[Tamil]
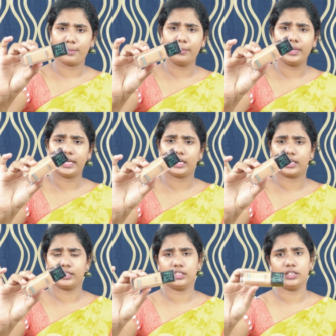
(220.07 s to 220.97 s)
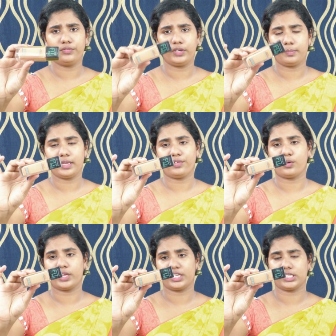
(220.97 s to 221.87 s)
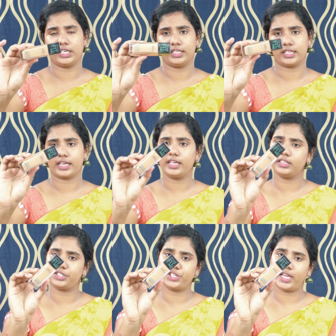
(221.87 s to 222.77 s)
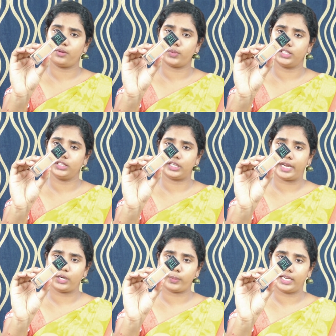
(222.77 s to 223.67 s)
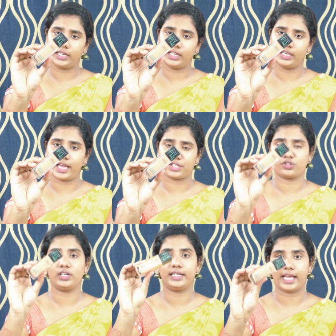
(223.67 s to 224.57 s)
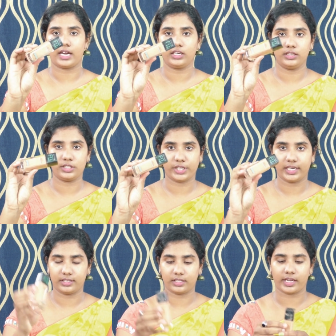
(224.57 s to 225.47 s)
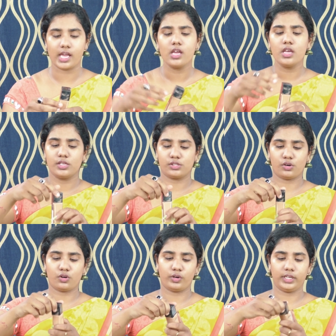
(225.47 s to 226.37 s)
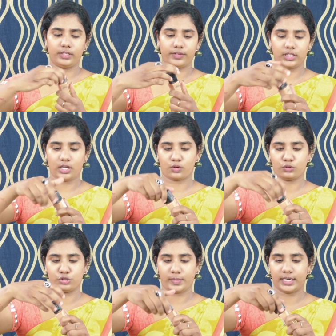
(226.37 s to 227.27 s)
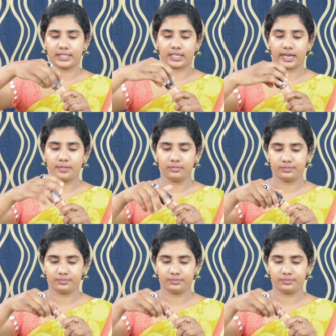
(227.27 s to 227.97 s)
மெபிலின்லேருந்து ஃபிட்மி ஃபவுண்டேஷன் எடுத்திருக்கேன் இந்த ஷேட் வந்து த்ரீ டுவெண்ட்டி நேச்சுரல் டேன் இந்த ஷேட் எடுத்திருக்கேன் ஸோ இதை வந்து நான் கொஞ்சமாக எடுத்துக்கிறேன்